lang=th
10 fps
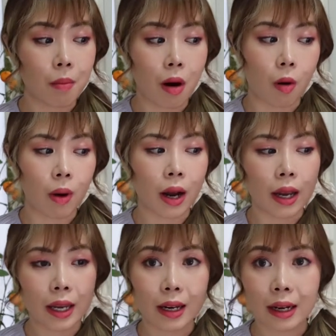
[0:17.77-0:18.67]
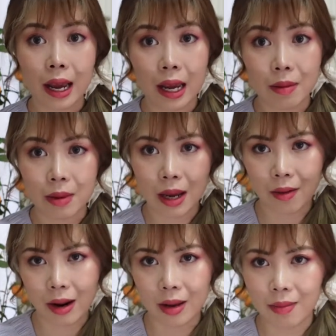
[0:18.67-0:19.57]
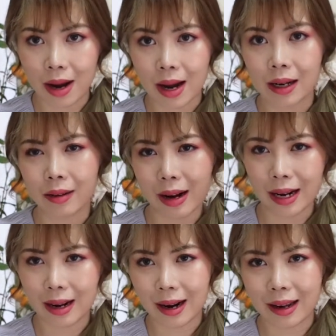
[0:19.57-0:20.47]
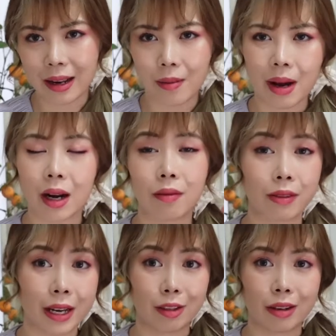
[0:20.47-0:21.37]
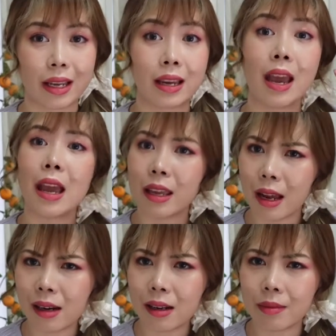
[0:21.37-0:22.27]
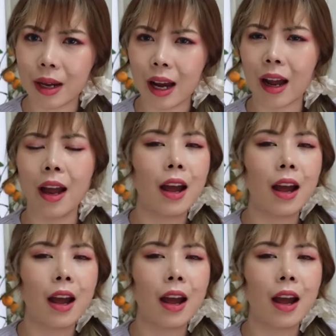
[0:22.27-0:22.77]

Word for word: บอกว่าเอ้ยข้างในมีอะไรบ้างเล่นอะไรได้บ้าง กับไฟตัวนี้ อย่าลืมนะคะ